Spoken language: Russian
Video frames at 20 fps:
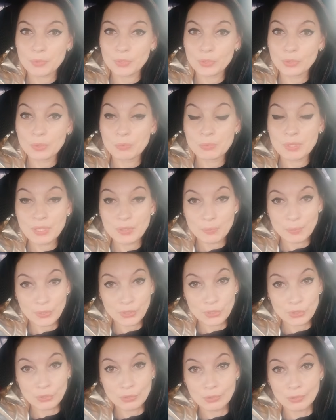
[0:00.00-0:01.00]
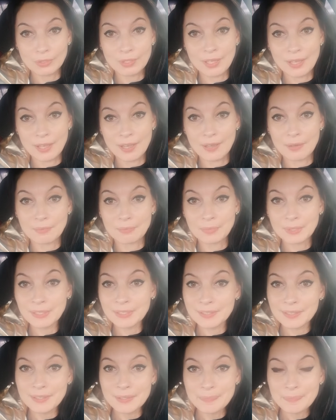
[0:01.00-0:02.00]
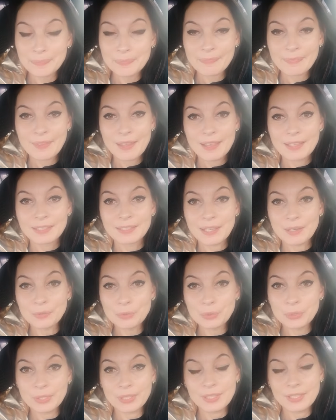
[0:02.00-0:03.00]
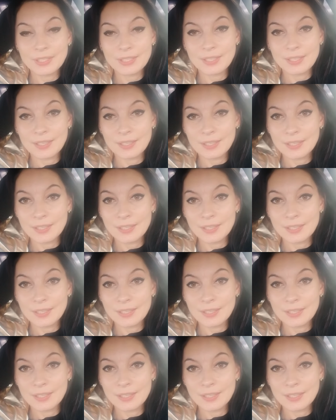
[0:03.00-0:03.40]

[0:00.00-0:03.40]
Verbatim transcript: что мне пришло на мысли на утренние.